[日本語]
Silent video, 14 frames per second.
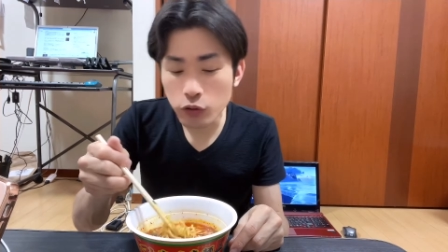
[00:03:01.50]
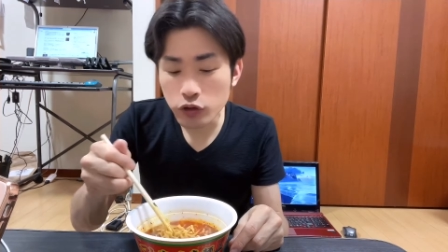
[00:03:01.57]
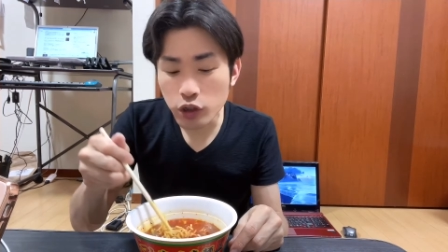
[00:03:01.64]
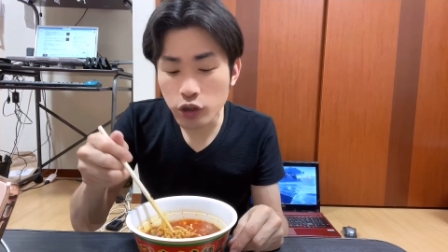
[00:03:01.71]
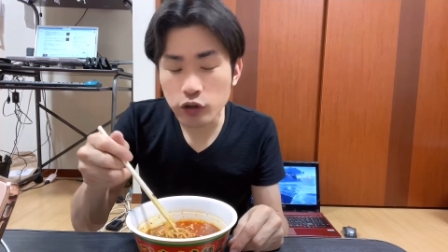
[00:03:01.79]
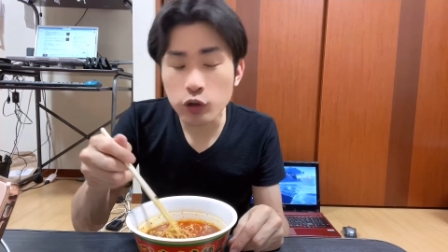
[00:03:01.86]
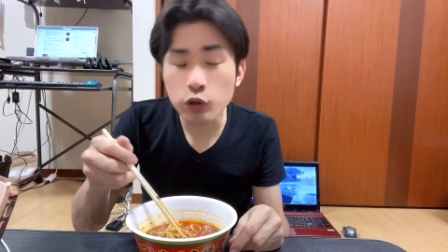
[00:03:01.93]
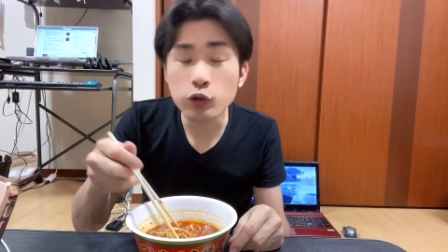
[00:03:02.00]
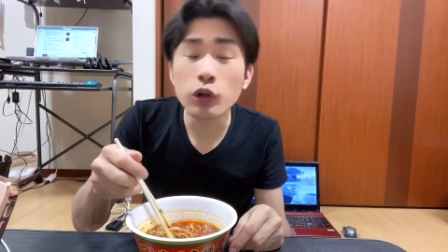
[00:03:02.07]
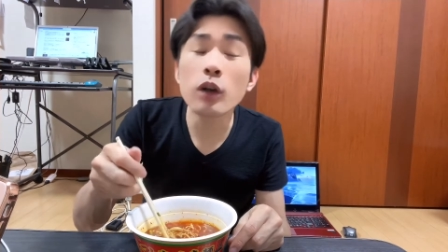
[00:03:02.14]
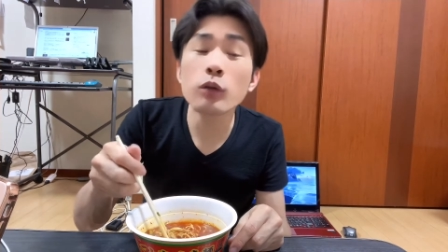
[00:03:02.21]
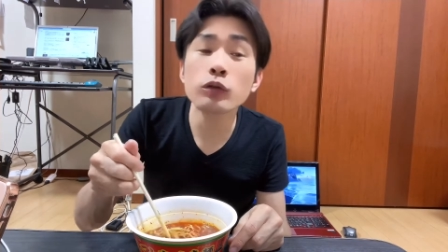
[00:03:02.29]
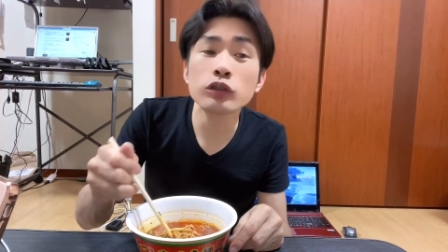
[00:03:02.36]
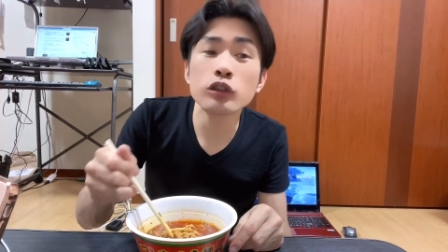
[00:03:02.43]
りなちょっとか
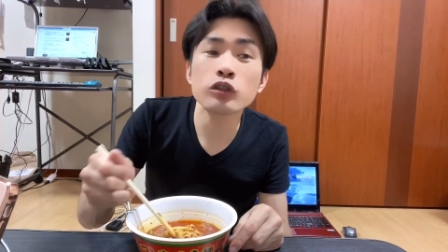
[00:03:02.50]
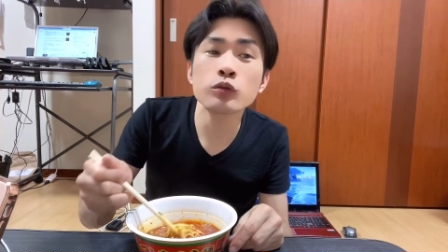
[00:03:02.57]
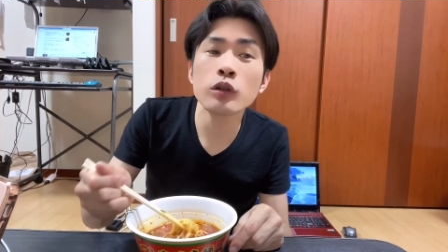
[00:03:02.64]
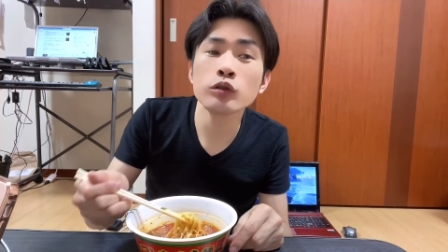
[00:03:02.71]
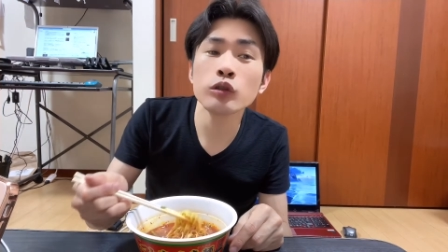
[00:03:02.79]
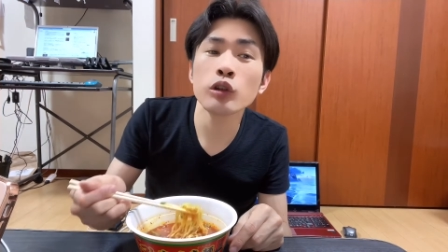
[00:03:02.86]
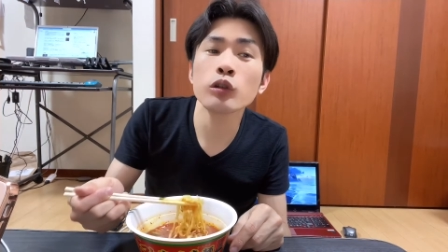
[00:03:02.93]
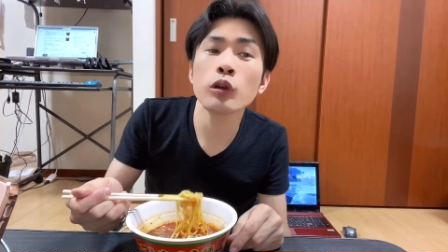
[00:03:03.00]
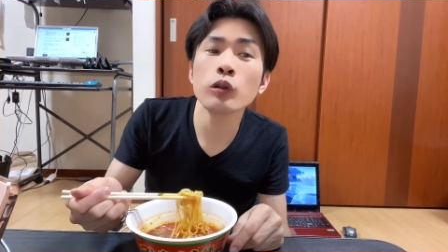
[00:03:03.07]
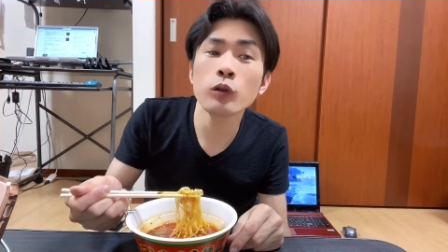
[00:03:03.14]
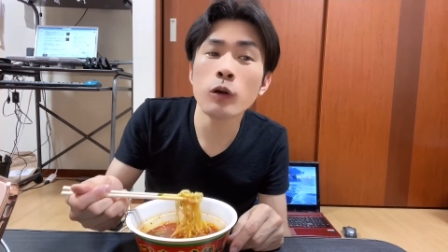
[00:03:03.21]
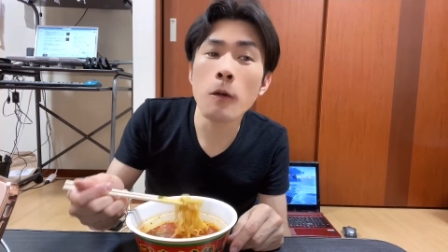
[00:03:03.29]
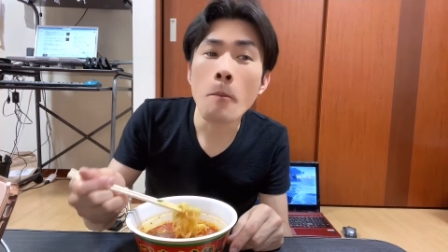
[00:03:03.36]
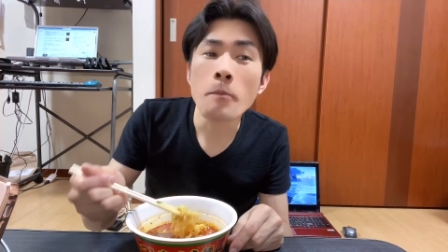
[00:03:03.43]
ぶってしまうんですけ
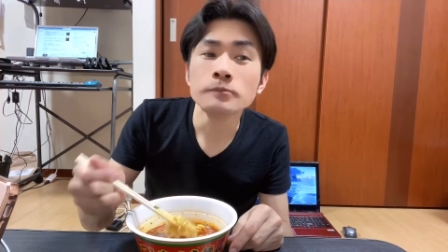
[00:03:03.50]
ど、